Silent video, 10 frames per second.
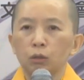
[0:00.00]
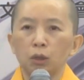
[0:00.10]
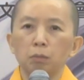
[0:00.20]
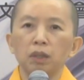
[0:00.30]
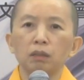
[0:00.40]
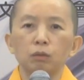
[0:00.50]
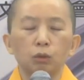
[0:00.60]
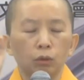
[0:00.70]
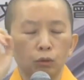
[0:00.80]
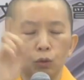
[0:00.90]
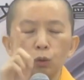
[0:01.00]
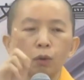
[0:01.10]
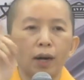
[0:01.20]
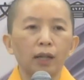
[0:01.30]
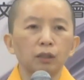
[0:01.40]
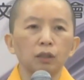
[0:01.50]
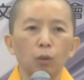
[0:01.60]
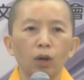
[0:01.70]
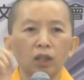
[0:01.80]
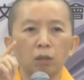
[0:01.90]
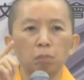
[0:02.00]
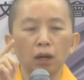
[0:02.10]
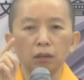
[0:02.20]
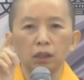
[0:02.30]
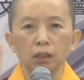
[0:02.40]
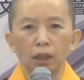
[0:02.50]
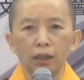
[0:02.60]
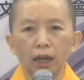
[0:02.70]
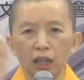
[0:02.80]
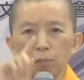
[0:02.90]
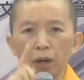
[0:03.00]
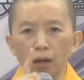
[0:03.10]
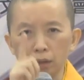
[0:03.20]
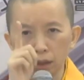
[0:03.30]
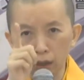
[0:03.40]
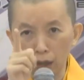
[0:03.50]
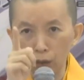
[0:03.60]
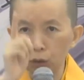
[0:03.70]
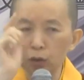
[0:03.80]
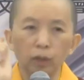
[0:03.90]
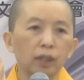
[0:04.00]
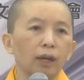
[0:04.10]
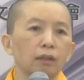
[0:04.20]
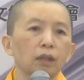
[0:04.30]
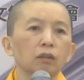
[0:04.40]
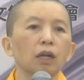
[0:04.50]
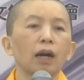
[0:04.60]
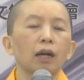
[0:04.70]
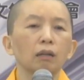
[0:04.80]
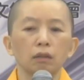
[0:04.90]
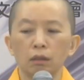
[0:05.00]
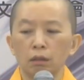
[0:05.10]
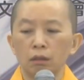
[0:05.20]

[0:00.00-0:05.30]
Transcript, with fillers: 随便，如果还是有妄念跑进来，他一跑进来，你就会看到他了。